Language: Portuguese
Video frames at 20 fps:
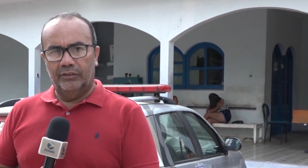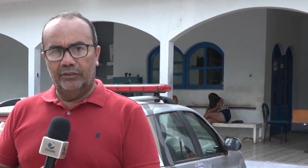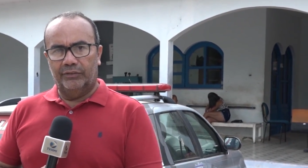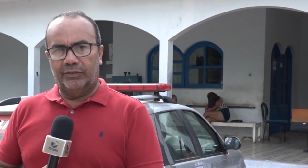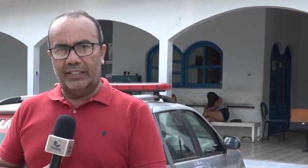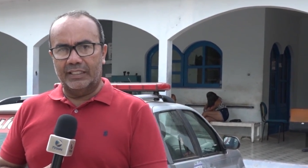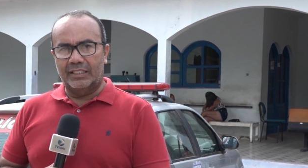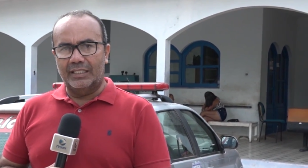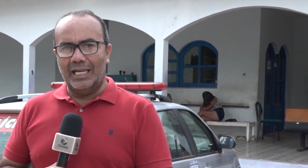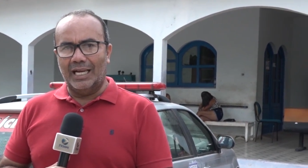
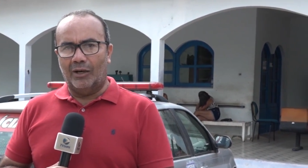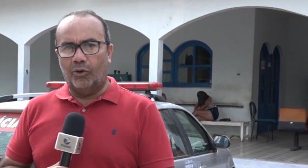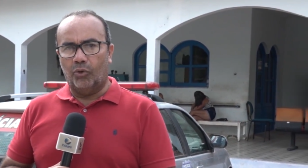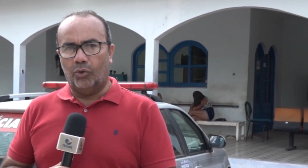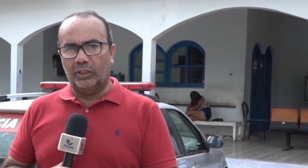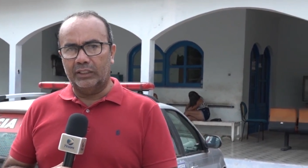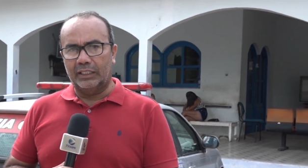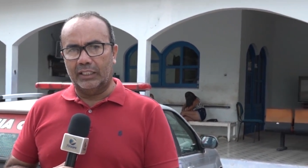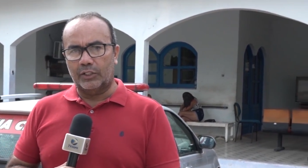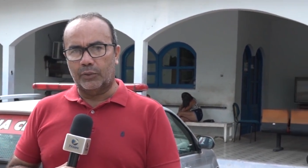fazia
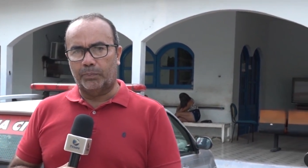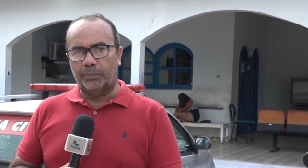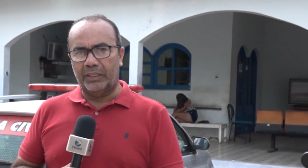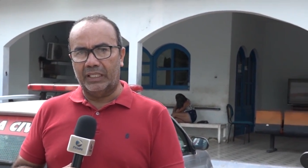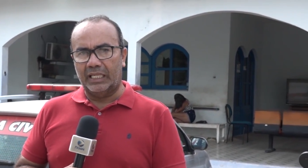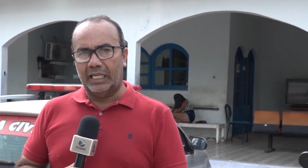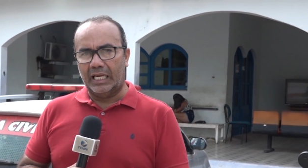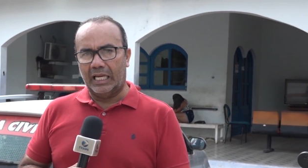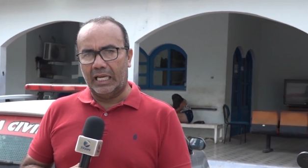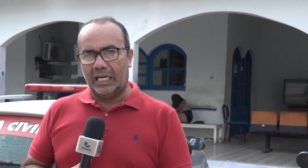rondas
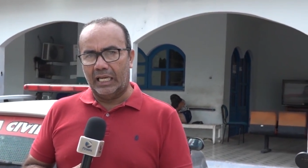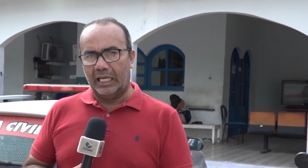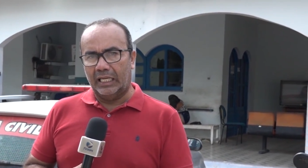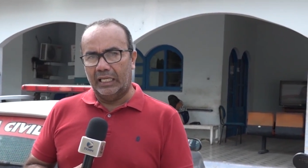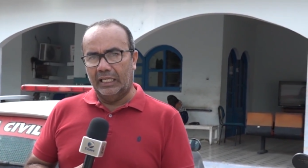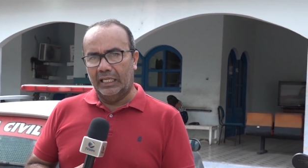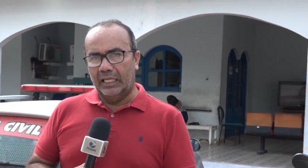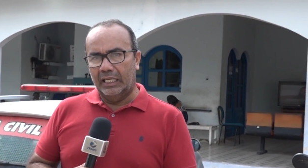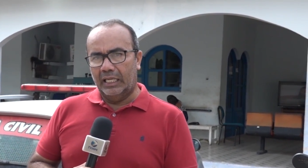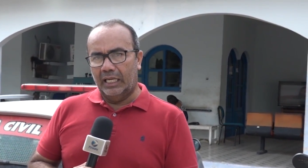pela
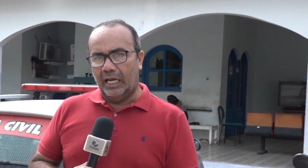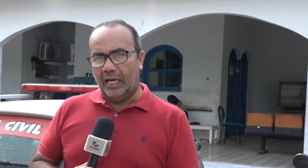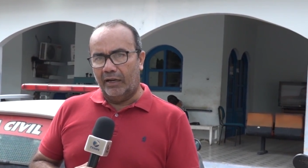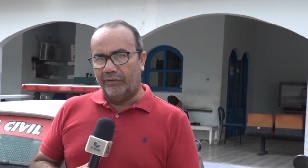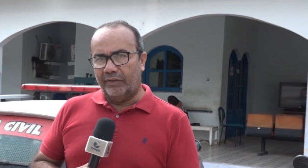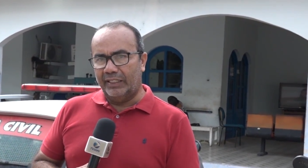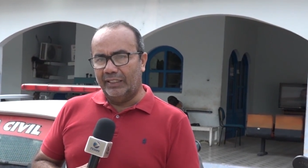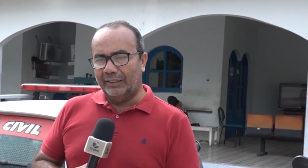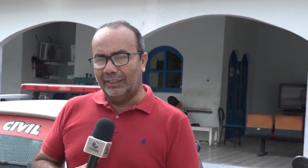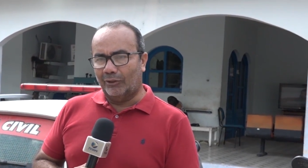
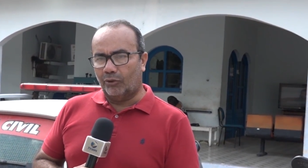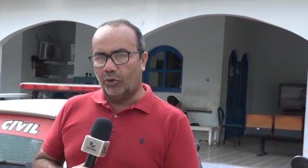Avenida